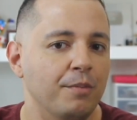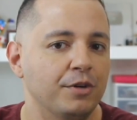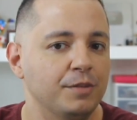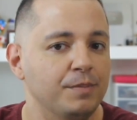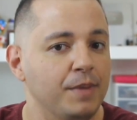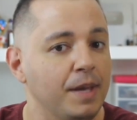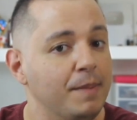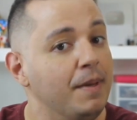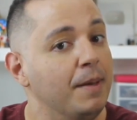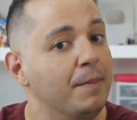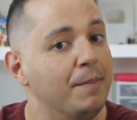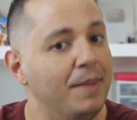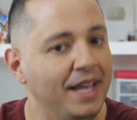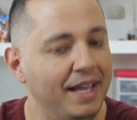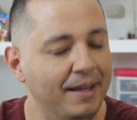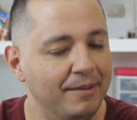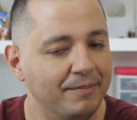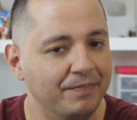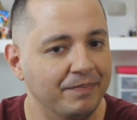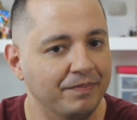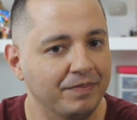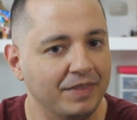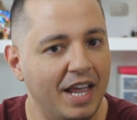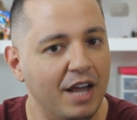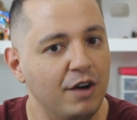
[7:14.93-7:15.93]
para o BBB?
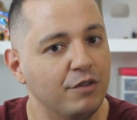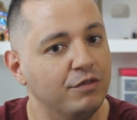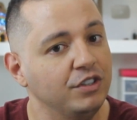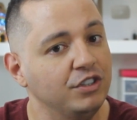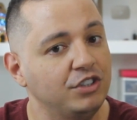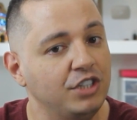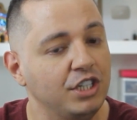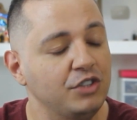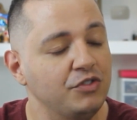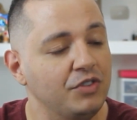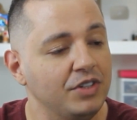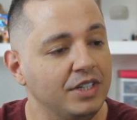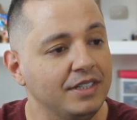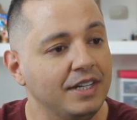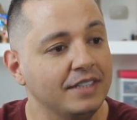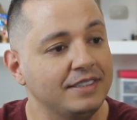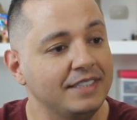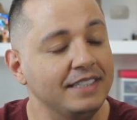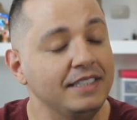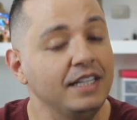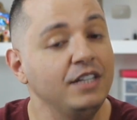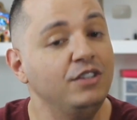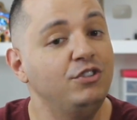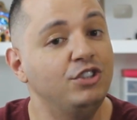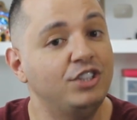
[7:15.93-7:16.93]
Né? Eu vi gente falando
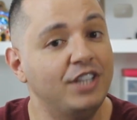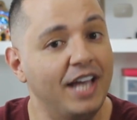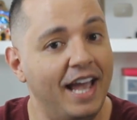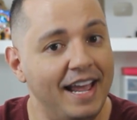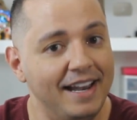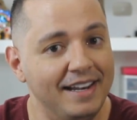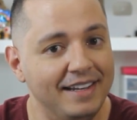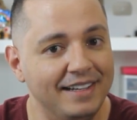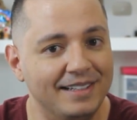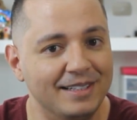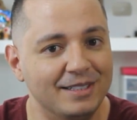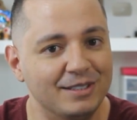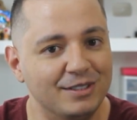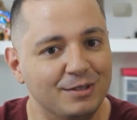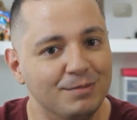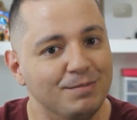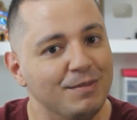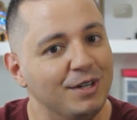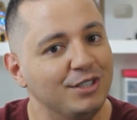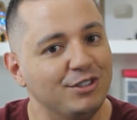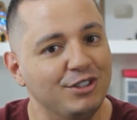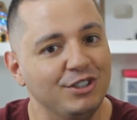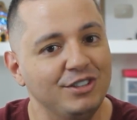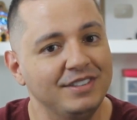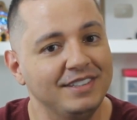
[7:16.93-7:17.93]
até da Angélica,
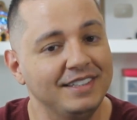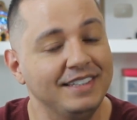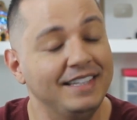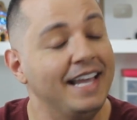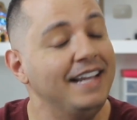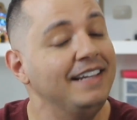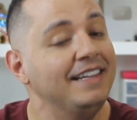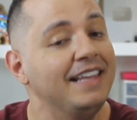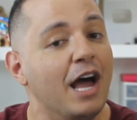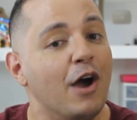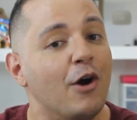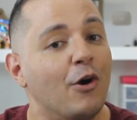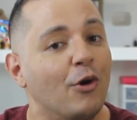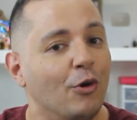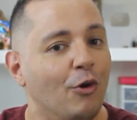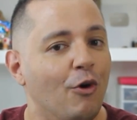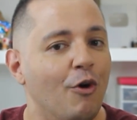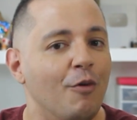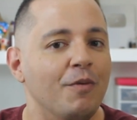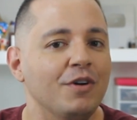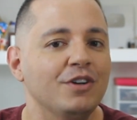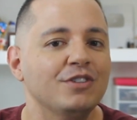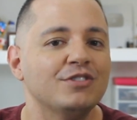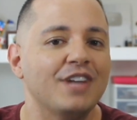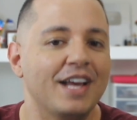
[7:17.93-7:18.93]
imagina, nem da
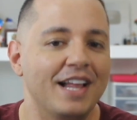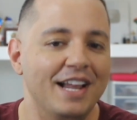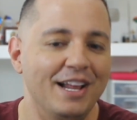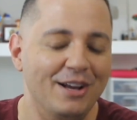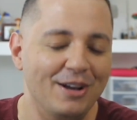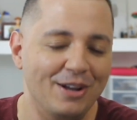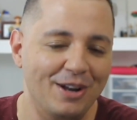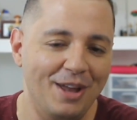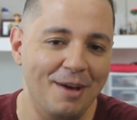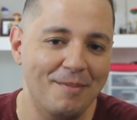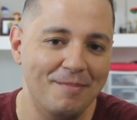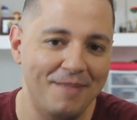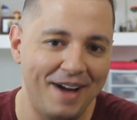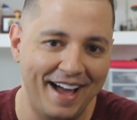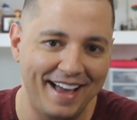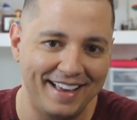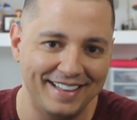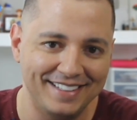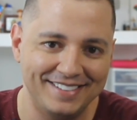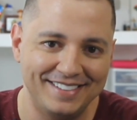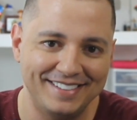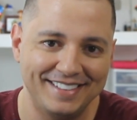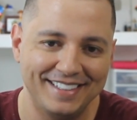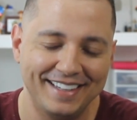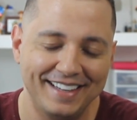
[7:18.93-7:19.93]
Globo Angélica não é
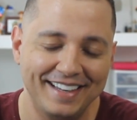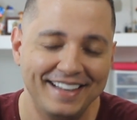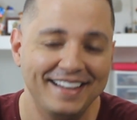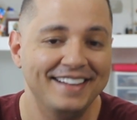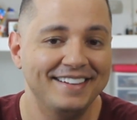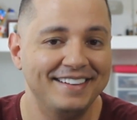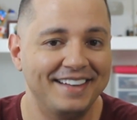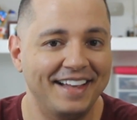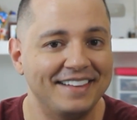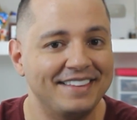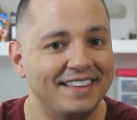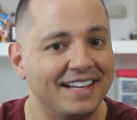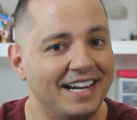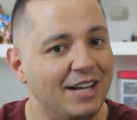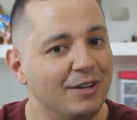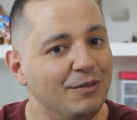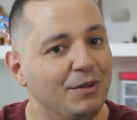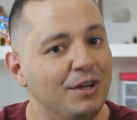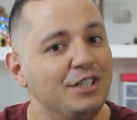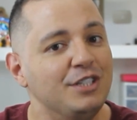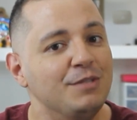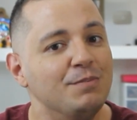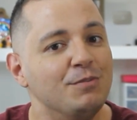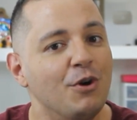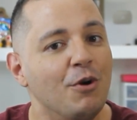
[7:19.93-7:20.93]
mais. Né? Tá lá no
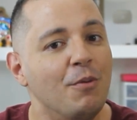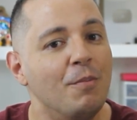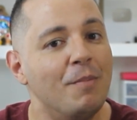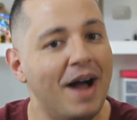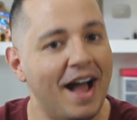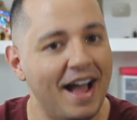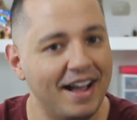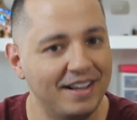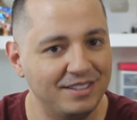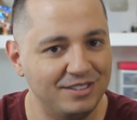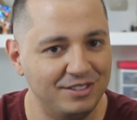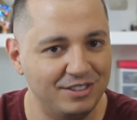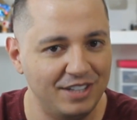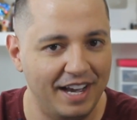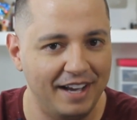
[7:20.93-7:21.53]
HBO Max